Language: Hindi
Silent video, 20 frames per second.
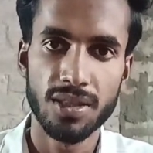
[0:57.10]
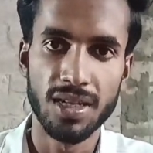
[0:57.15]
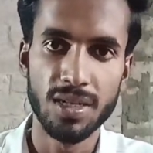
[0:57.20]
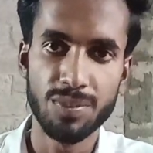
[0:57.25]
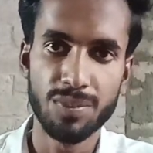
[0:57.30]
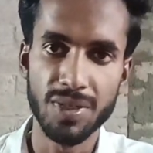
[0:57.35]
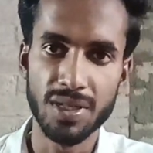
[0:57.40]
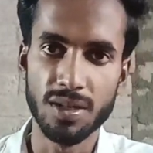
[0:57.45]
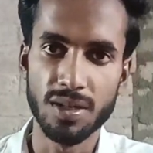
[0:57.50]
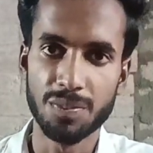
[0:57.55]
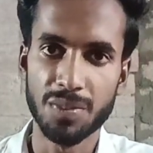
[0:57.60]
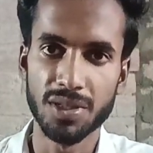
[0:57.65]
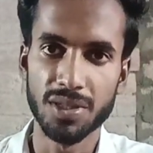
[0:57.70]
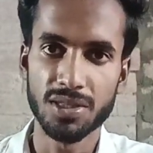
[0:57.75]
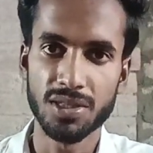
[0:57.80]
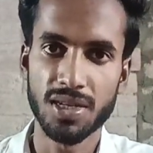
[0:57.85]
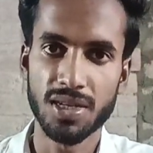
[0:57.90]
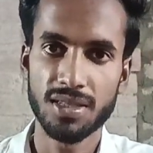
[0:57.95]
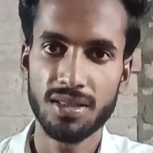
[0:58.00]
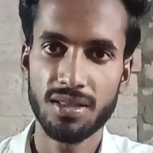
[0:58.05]
तीन पिकअप के
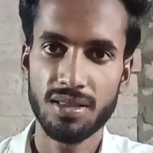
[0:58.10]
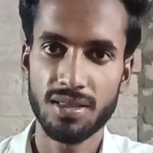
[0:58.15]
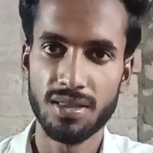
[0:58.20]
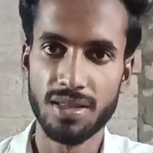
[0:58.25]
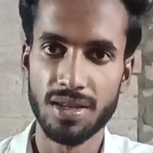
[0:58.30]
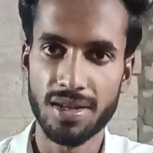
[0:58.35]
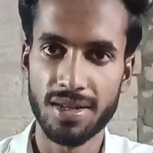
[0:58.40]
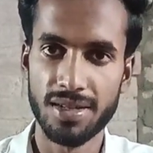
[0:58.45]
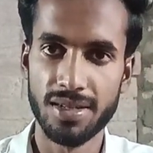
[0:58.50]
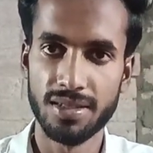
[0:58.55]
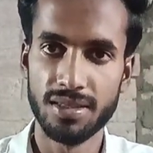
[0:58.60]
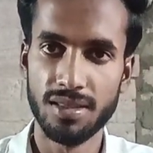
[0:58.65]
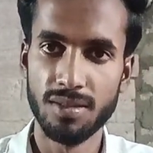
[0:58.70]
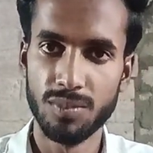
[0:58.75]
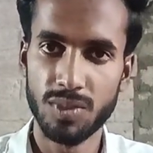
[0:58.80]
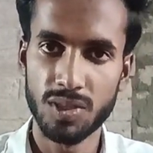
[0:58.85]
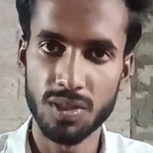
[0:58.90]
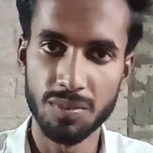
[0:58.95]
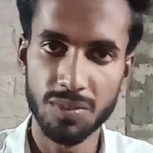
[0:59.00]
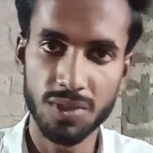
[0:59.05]
साथ देखिए
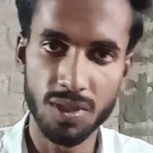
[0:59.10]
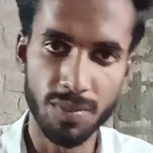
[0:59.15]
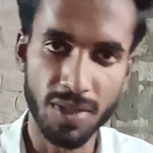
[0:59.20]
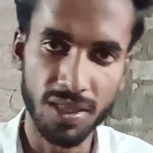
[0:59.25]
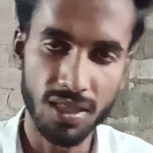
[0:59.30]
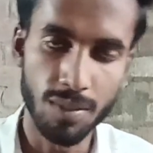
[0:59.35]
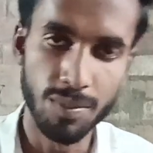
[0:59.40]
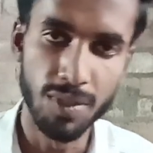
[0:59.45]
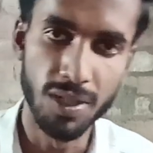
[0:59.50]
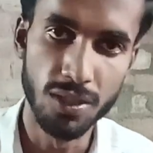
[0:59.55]
एकदम चमचमाता